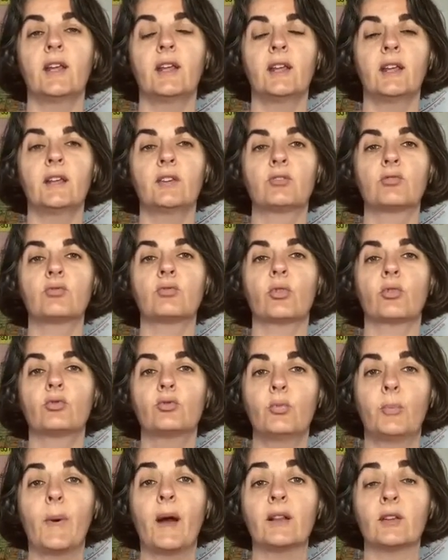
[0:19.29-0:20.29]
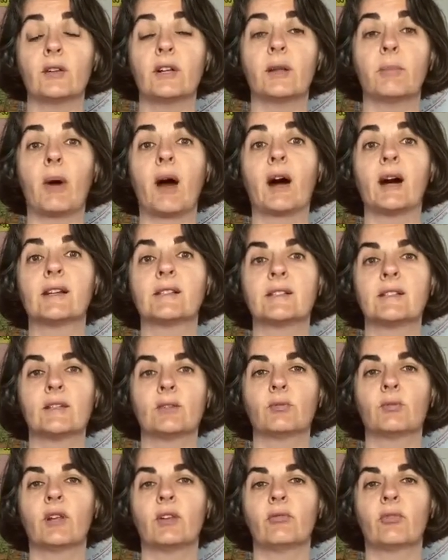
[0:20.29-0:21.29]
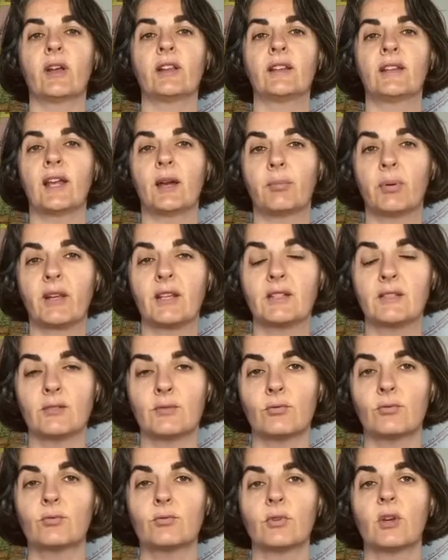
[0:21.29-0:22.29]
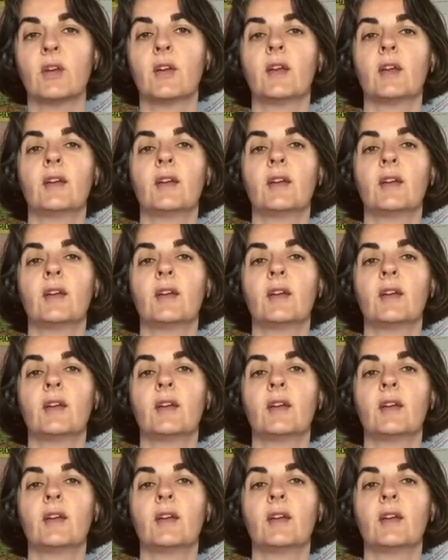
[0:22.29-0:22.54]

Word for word: et surtout pas dans les bras, sinon ils vont être capricieux,